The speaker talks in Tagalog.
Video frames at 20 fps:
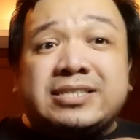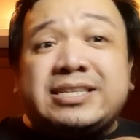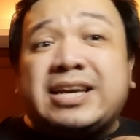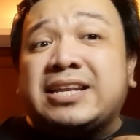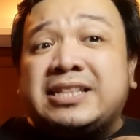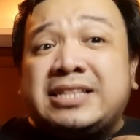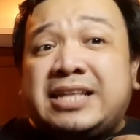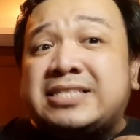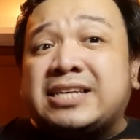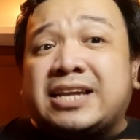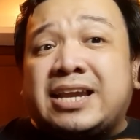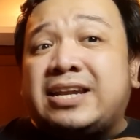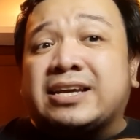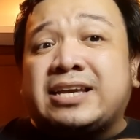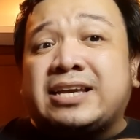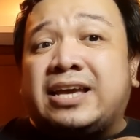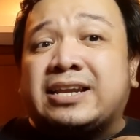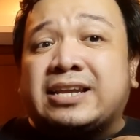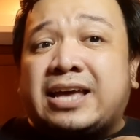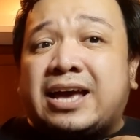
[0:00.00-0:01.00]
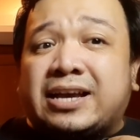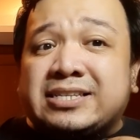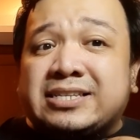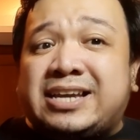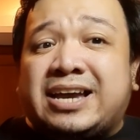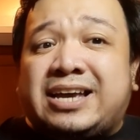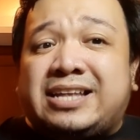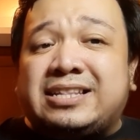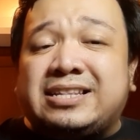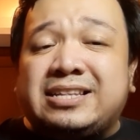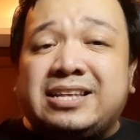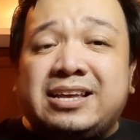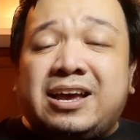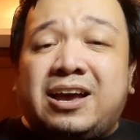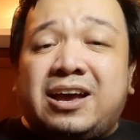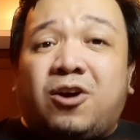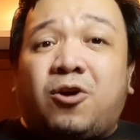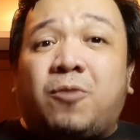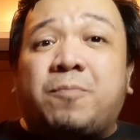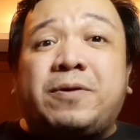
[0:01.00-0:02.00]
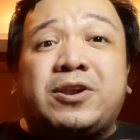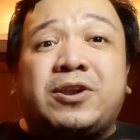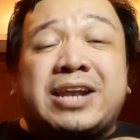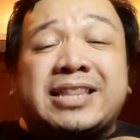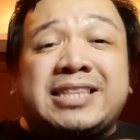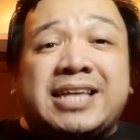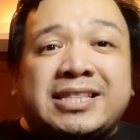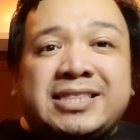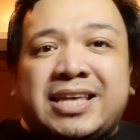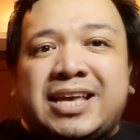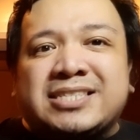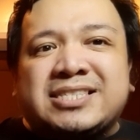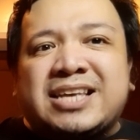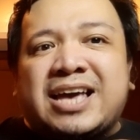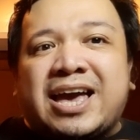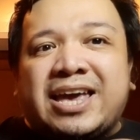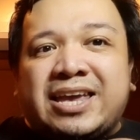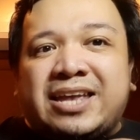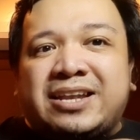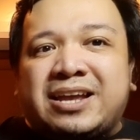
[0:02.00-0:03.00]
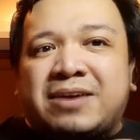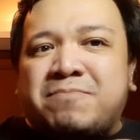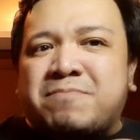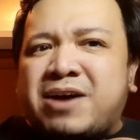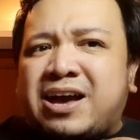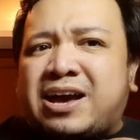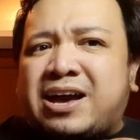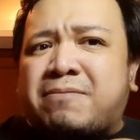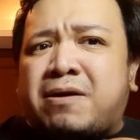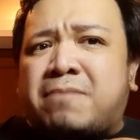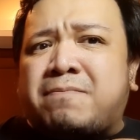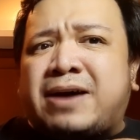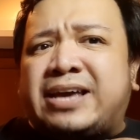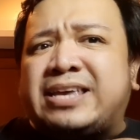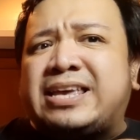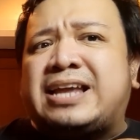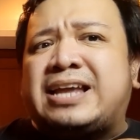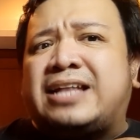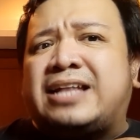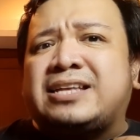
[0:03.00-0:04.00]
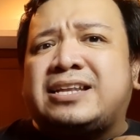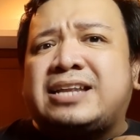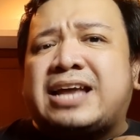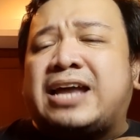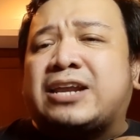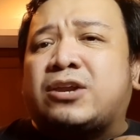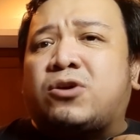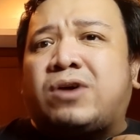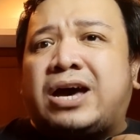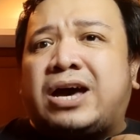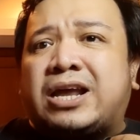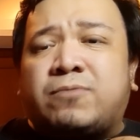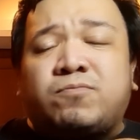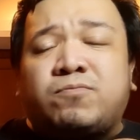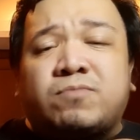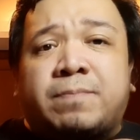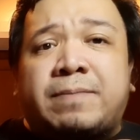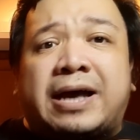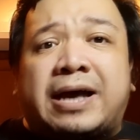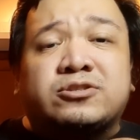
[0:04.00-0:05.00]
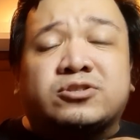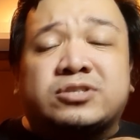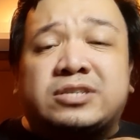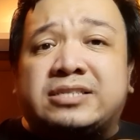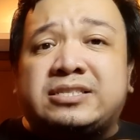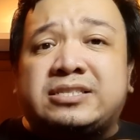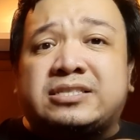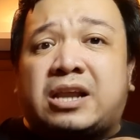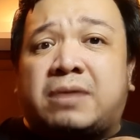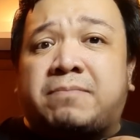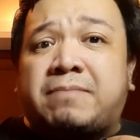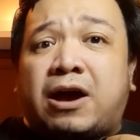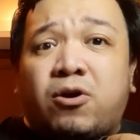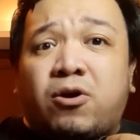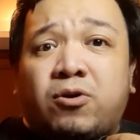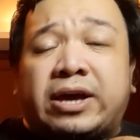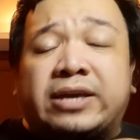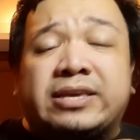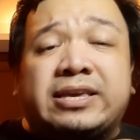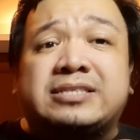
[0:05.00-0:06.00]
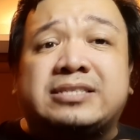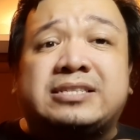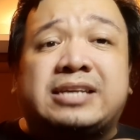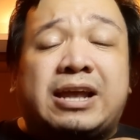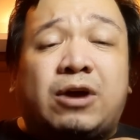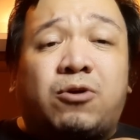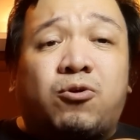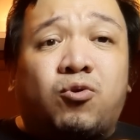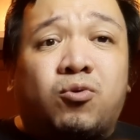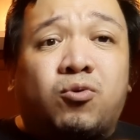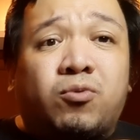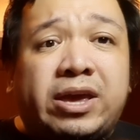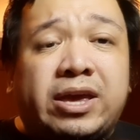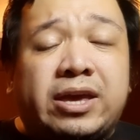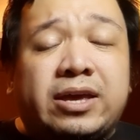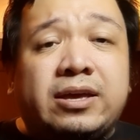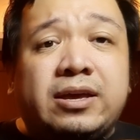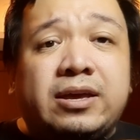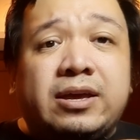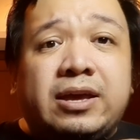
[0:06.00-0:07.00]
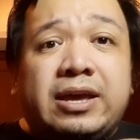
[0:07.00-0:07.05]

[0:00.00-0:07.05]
Diyan hindi sila nag react diyan. O pero natitiis nga yan ng mga kababayan natin araw-araw pumapasok sila sa trabaho, ganyan sila uuwi.